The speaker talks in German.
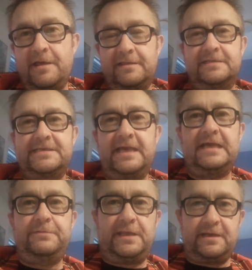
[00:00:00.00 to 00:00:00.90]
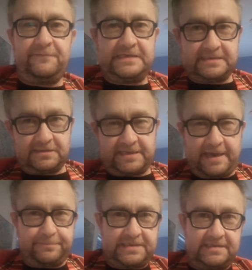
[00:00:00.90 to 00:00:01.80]
tatsächlich mit einer gewissen
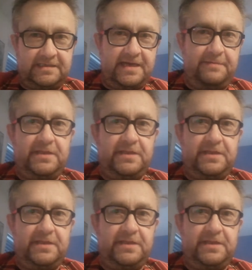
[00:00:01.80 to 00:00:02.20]
Skepsis sehe,